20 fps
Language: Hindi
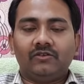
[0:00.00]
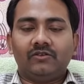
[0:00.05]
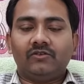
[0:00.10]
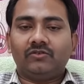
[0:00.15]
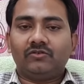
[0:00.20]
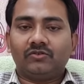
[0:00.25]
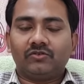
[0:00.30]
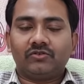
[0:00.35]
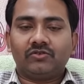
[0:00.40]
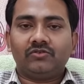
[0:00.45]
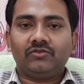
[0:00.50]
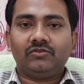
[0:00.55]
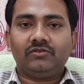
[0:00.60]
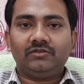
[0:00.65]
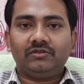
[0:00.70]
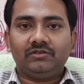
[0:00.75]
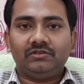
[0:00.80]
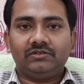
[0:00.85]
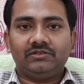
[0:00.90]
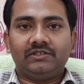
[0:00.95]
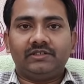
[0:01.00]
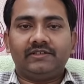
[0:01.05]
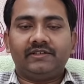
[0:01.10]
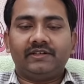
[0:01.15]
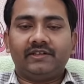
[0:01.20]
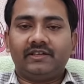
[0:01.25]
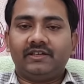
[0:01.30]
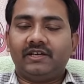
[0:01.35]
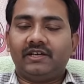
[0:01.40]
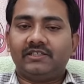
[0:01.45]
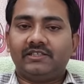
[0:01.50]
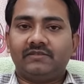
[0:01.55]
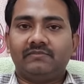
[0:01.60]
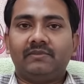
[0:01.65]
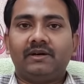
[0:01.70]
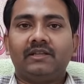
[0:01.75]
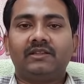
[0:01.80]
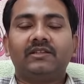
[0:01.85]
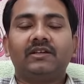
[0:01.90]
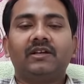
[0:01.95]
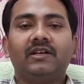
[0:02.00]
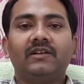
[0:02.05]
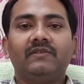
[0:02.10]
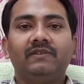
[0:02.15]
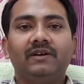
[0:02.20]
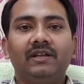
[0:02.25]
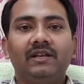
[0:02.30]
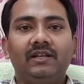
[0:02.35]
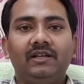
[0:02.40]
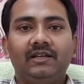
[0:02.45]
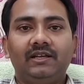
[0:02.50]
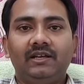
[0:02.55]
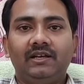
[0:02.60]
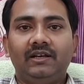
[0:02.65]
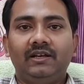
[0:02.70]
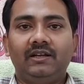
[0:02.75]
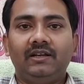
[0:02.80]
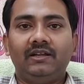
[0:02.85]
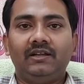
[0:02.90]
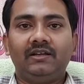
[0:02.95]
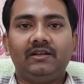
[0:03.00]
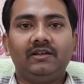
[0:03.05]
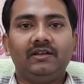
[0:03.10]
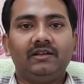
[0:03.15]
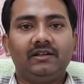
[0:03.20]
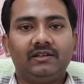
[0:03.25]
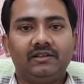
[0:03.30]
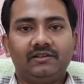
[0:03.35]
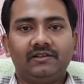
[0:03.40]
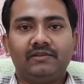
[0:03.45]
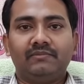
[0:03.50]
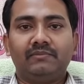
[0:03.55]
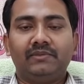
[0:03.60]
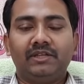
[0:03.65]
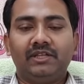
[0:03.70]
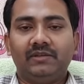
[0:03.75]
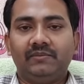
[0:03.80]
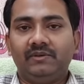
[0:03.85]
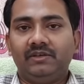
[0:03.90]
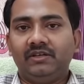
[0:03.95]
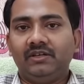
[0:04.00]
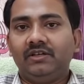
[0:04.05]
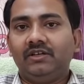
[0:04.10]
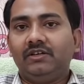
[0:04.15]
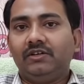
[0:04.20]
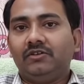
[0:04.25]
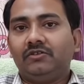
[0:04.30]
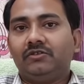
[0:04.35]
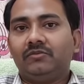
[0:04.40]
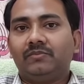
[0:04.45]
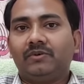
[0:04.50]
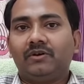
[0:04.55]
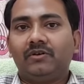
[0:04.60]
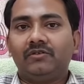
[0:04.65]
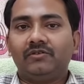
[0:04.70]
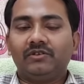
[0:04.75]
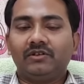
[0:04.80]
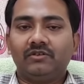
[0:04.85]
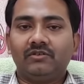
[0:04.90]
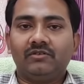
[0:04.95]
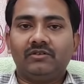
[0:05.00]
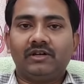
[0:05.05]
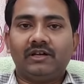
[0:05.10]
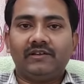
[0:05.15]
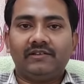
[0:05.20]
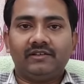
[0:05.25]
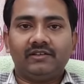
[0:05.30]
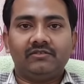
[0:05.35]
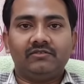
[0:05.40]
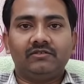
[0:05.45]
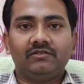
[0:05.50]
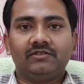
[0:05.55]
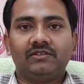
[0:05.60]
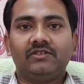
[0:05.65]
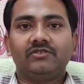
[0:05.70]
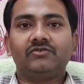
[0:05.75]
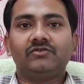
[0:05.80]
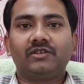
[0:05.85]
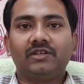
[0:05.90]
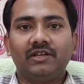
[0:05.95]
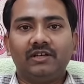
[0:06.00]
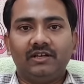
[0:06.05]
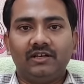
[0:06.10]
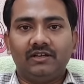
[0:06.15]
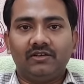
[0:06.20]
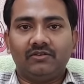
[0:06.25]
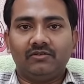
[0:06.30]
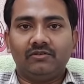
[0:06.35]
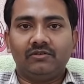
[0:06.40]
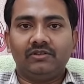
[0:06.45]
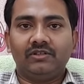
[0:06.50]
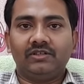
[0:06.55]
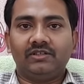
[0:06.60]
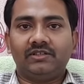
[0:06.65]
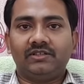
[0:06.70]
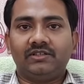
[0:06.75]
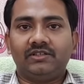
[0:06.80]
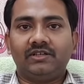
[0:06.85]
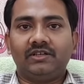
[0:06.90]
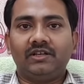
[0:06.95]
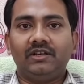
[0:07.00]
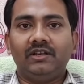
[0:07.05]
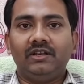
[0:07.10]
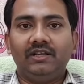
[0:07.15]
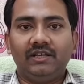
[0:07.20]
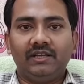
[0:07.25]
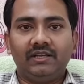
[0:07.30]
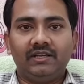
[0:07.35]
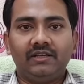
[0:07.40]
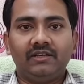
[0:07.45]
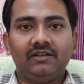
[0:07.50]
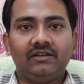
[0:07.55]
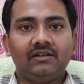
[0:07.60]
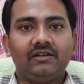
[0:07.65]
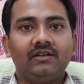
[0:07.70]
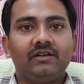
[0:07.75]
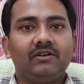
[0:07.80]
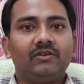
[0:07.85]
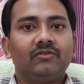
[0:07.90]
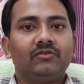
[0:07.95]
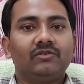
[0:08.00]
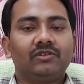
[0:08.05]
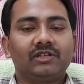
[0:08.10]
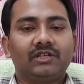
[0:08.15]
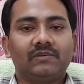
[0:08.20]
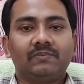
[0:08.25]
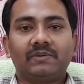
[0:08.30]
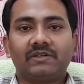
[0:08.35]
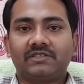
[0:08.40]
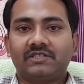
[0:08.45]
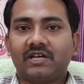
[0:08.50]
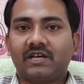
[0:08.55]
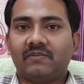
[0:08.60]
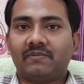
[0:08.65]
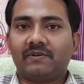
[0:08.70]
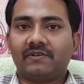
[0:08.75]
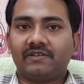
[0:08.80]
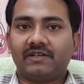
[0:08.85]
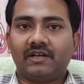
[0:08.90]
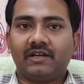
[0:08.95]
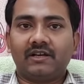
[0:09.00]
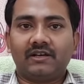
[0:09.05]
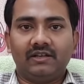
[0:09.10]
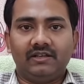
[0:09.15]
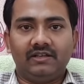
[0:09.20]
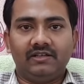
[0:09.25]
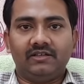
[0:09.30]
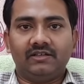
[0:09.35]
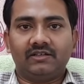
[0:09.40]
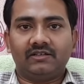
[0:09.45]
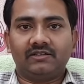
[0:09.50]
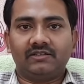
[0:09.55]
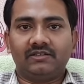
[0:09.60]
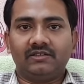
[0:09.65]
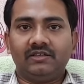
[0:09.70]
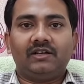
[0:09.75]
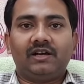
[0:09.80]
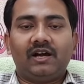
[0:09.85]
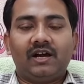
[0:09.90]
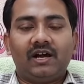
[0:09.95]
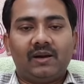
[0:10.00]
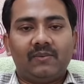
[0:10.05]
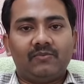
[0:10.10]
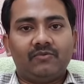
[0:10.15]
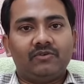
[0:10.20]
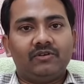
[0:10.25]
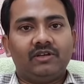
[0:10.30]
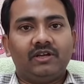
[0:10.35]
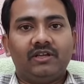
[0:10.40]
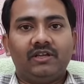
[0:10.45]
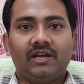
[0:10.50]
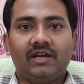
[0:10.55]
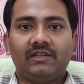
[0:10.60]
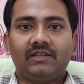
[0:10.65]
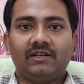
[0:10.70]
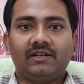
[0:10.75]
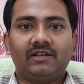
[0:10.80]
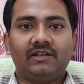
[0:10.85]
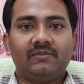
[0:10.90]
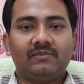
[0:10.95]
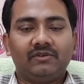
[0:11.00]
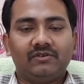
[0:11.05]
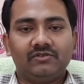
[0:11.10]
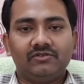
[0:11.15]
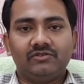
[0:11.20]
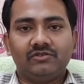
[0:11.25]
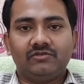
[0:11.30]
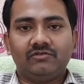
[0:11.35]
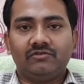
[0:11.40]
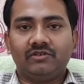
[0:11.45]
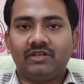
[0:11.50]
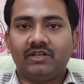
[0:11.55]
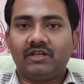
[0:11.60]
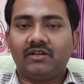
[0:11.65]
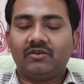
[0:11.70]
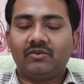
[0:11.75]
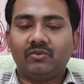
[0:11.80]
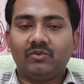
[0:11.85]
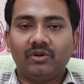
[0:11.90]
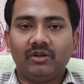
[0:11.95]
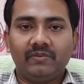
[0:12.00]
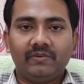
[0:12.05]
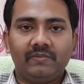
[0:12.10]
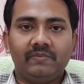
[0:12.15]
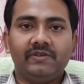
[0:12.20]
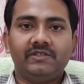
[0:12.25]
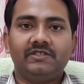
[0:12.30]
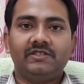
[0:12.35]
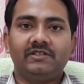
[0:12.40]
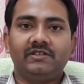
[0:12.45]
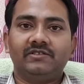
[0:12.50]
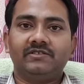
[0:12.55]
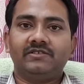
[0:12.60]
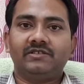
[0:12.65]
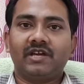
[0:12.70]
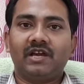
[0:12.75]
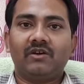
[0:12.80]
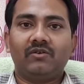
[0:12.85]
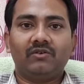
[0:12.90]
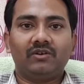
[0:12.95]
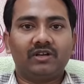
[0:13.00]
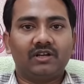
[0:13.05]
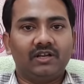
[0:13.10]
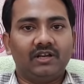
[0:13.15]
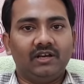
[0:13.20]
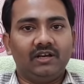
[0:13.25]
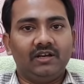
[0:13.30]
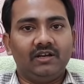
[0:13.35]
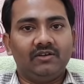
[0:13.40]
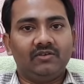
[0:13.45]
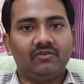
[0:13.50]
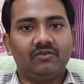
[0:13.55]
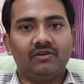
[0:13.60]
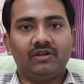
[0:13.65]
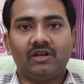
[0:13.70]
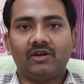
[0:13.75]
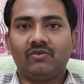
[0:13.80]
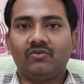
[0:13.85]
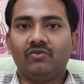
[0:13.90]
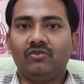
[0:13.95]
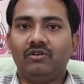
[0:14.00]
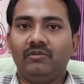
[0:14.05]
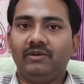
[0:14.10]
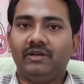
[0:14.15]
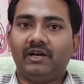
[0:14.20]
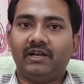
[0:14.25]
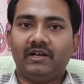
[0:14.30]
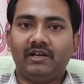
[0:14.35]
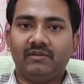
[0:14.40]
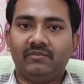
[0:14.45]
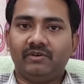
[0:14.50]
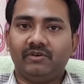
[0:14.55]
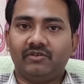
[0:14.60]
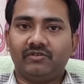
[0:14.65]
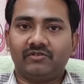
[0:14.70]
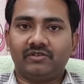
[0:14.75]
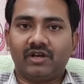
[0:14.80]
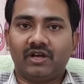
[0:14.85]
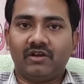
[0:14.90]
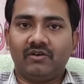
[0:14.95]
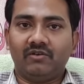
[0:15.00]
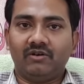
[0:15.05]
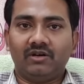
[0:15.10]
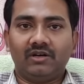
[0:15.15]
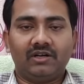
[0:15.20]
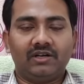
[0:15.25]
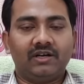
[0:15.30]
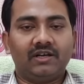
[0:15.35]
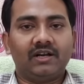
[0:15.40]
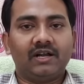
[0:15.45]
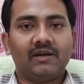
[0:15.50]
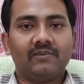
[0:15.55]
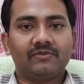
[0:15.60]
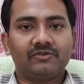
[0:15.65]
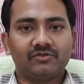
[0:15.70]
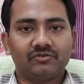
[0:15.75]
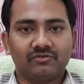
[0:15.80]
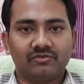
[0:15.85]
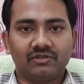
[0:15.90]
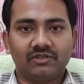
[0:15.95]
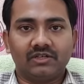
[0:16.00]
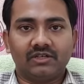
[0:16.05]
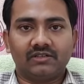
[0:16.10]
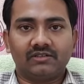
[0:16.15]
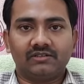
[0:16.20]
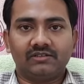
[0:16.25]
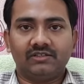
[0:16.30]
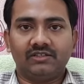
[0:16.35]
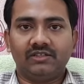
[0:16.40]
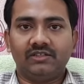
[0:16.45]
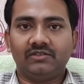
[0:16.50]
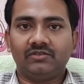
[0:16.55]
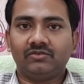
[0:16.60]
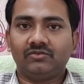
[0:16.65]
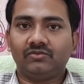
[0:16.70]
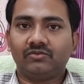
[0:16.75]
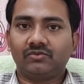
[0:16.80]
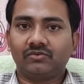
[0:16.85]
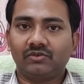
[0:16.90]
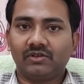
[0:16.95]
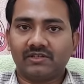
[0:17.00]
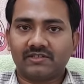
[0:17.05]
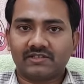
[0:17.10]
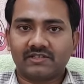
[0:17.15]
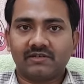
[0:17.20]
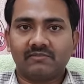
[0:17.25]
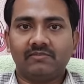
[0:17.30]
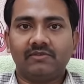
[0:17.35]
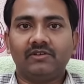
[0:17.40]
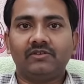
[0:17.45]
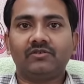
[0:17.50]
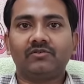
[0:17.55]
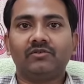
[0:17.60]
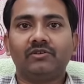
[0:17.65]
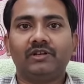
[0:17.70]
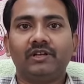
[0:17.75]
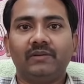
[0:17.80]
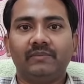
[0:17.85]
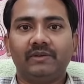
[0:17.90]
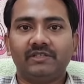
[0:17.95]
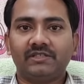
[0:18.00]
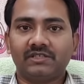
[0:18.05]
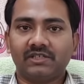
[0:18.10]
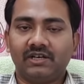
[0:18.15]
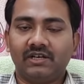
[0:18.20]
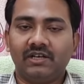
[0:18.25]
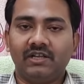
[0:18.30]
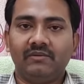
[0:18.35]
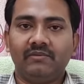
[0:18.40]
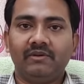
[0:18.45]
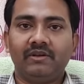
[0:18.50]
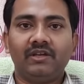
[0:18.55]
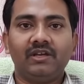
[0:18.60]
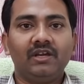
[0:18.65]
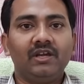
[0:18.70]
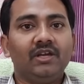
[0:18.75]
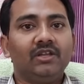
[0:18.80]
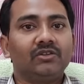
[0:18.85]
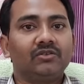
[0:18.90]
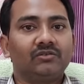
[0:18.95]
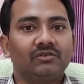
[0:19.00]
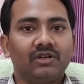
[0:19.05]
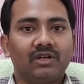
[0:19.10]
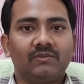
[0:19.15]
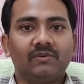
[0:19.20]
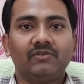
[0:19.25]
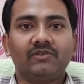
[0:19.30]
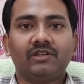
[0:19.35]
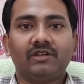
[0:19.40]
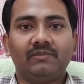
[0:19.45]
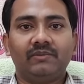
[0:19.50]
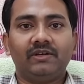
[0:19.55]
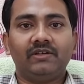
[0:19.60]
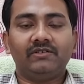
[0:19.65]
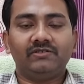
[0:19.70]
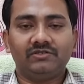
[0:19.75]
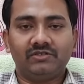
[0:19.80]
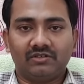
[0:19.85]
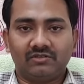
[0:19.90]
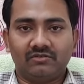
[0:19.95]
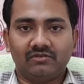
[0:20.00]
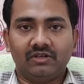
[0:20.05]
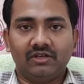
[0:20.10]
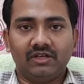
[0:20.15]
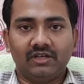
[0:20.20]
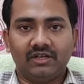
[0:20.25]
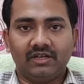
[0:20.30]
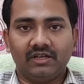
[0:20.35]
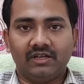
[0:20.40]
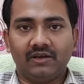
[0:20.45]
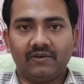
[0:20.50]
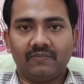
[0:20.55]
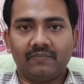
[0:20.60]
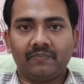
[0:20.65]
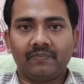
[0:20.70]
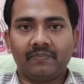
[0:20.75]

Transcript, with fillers: तो दोस्तों जैसा कि आज हम बात करने वाले हैं क्लिनिक के संबंध में तो बहुत से लोग ऐसे होते हैं जो क्लिनिक खोल देते हैं लेकिन उसका प्रचार प्रसार नहीं करते आपको यह याद रखना बहुत ज़रूरी है कि कोई भी बिजनेस चाहे वो क्लिनिक हो या कोई भी अन्य व्यवसाय हो अगर आप शुरू करते हैं तो उसको एस्टेब्लिश होने में चलने में थोड़ा बहुत समय ज़रूर लगेगा